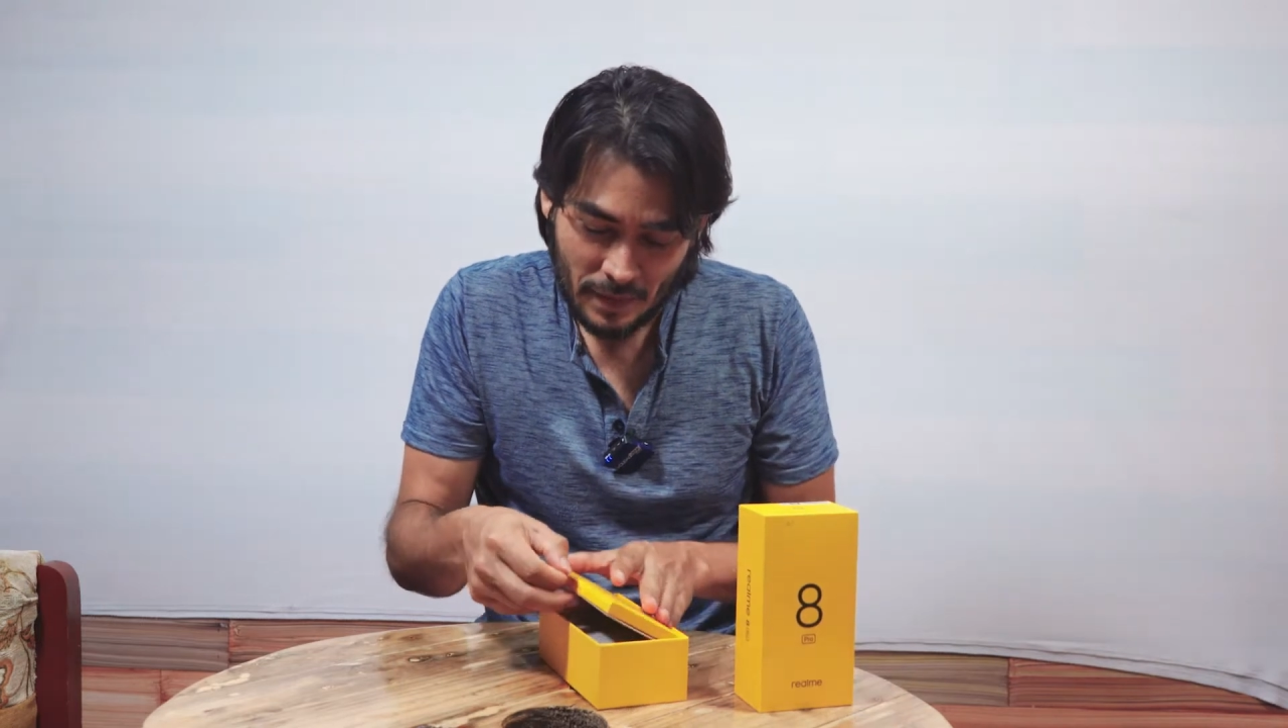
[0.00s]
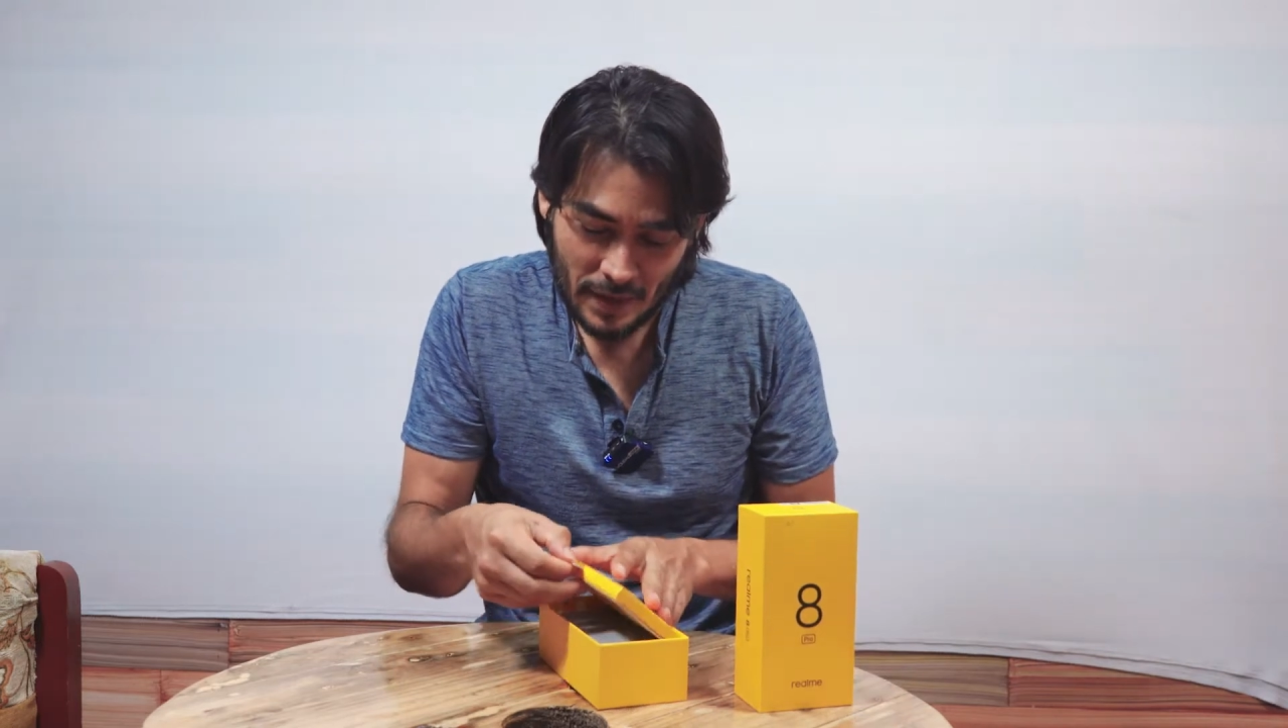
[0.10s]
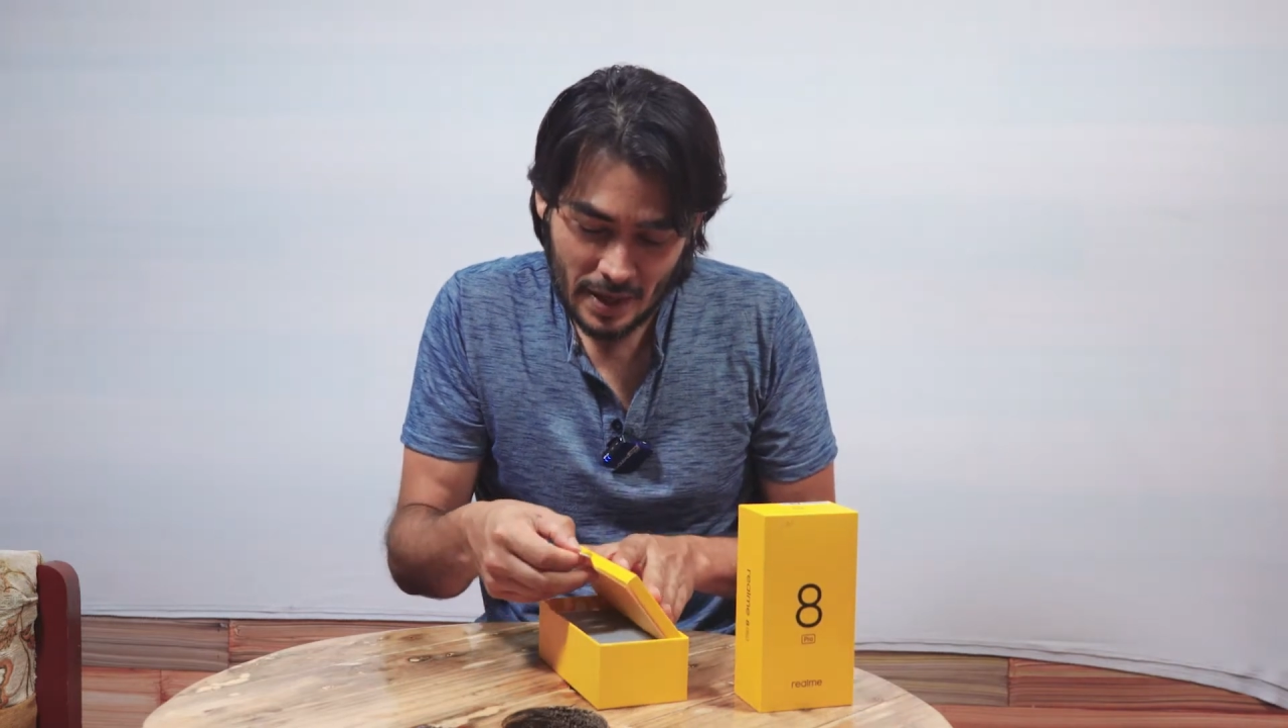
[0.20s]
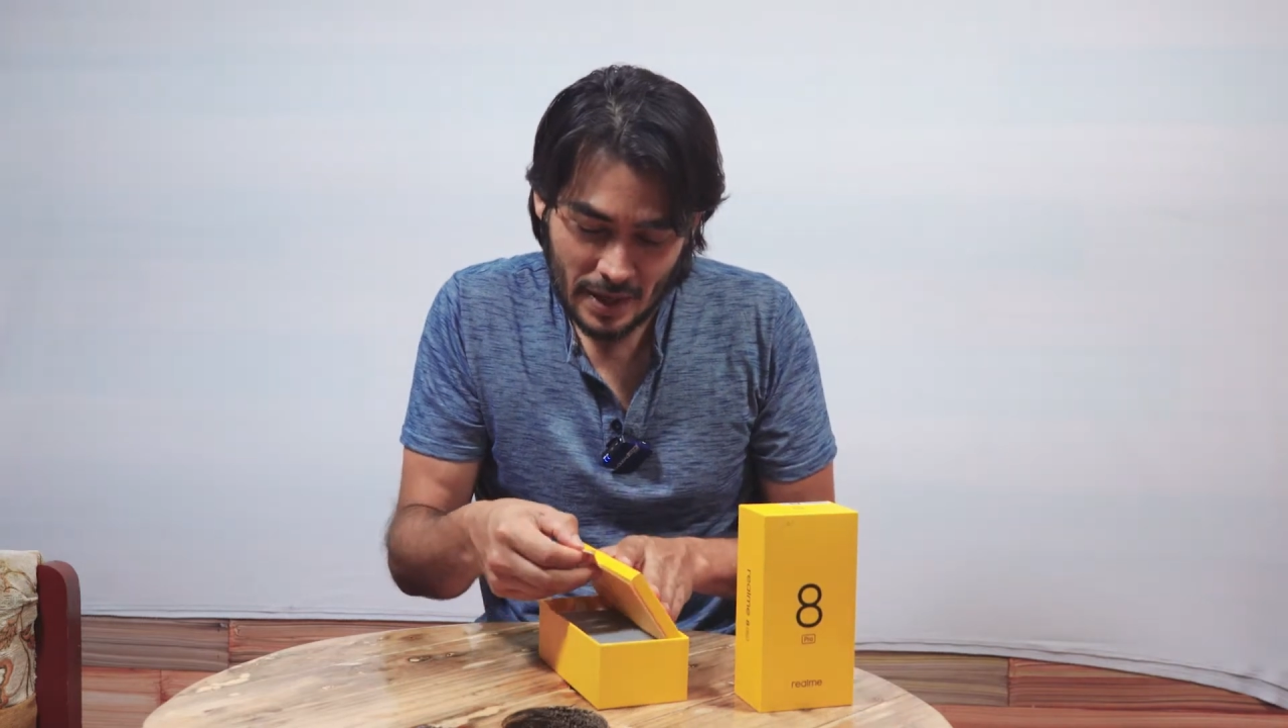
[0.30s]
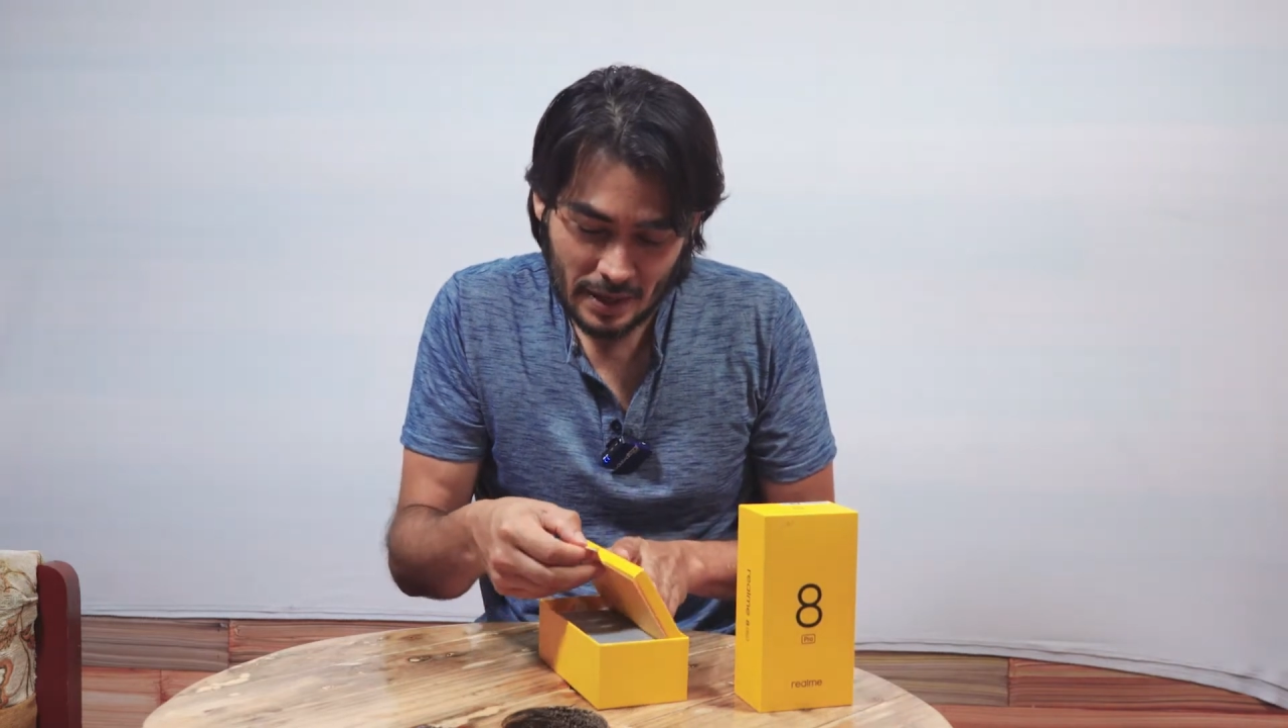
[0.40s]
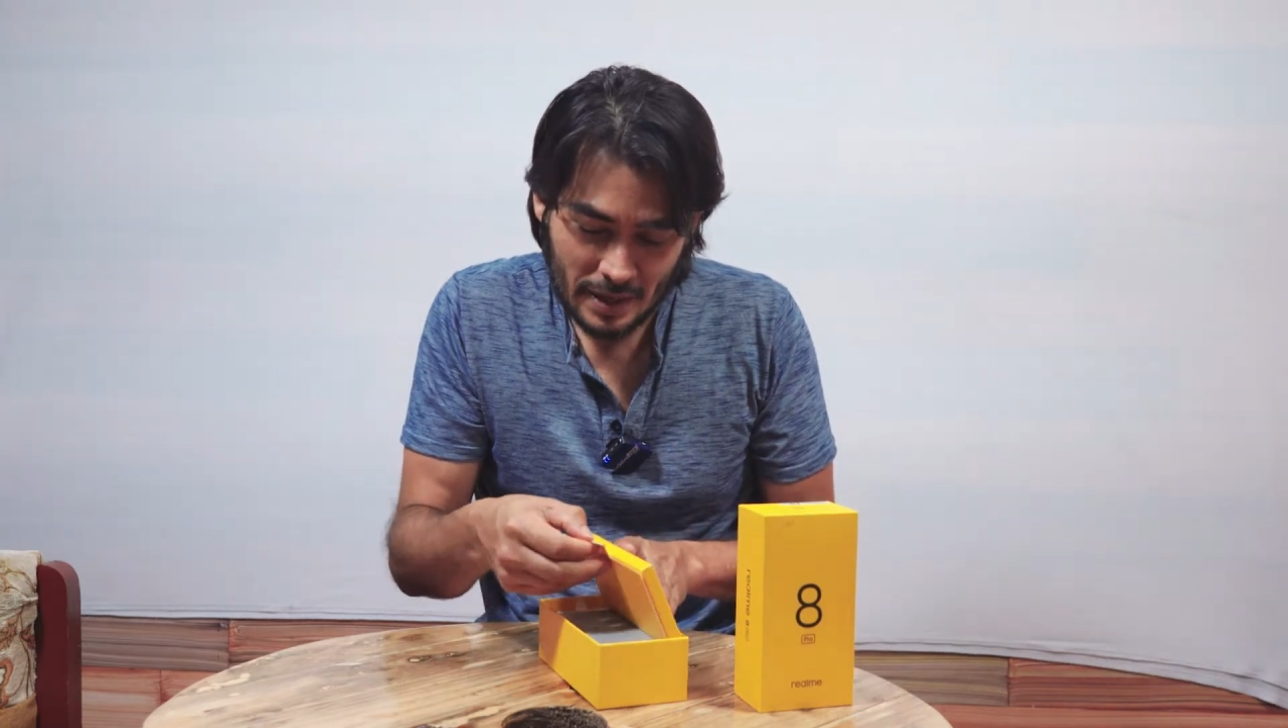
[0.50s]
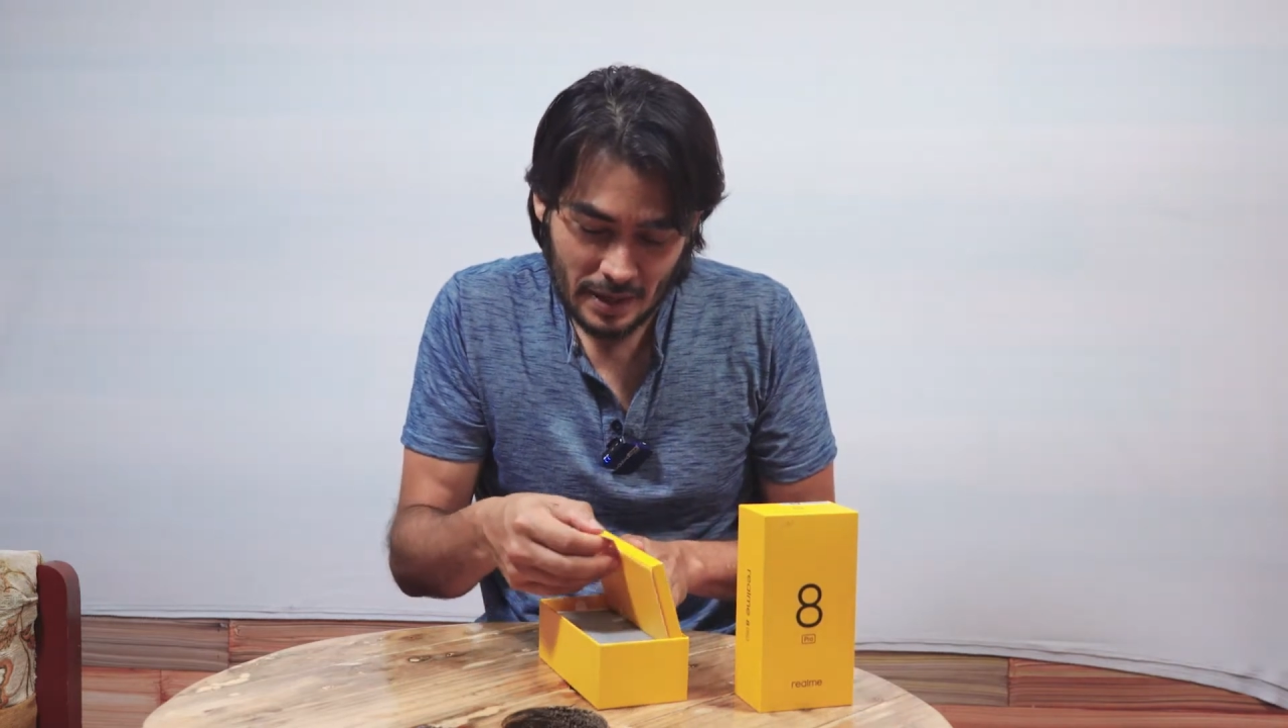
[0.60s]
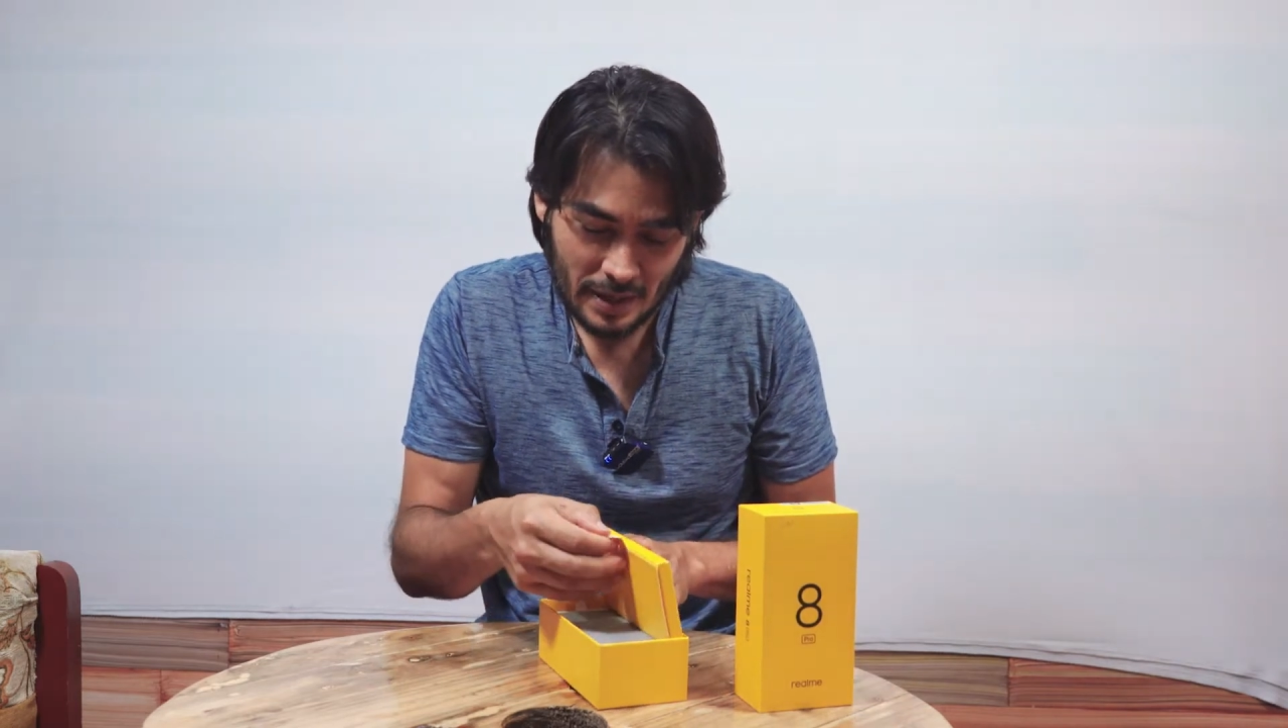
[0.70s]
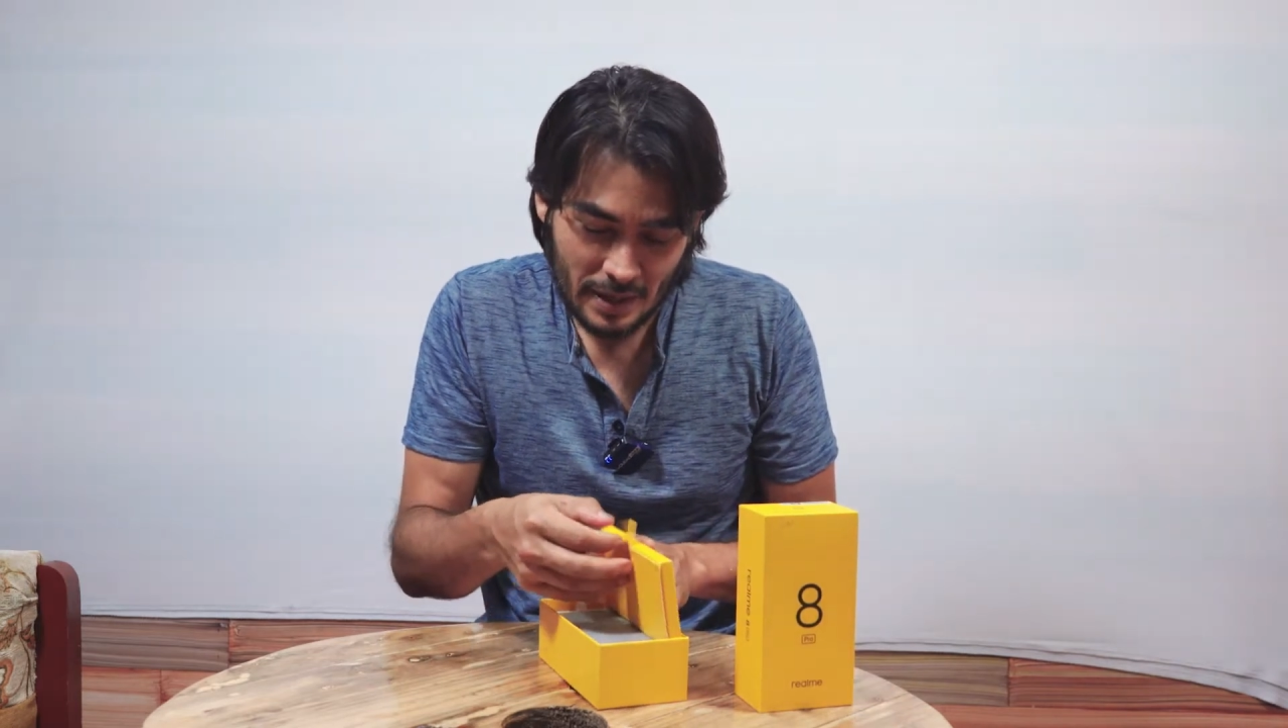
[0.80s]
Viene aquí